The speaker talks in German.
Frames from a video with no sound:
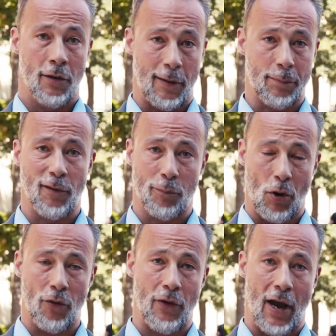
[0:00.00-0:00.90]
Siebtens
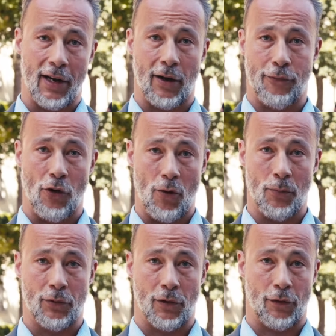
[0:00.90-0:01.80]
brauchen wir eine
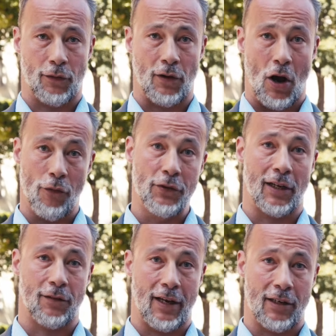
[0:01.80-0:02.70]
Reform des
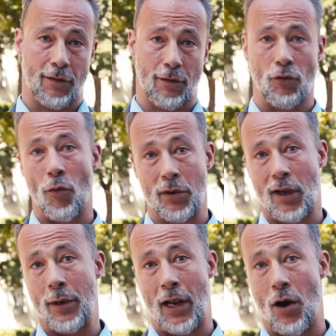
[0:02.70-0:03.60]
Aufenthaltsrechts, um
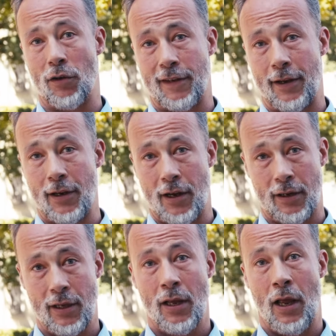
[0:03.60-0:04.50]
kriminelle Ausländer
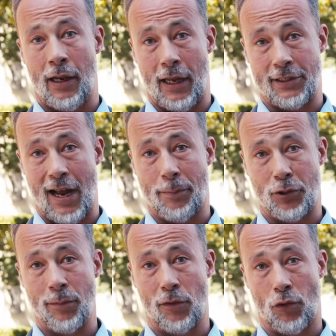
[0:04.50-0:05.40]
leichter
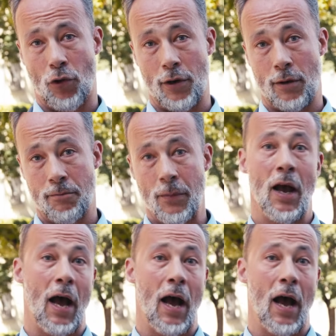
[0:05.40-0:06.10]
abschieben zu können.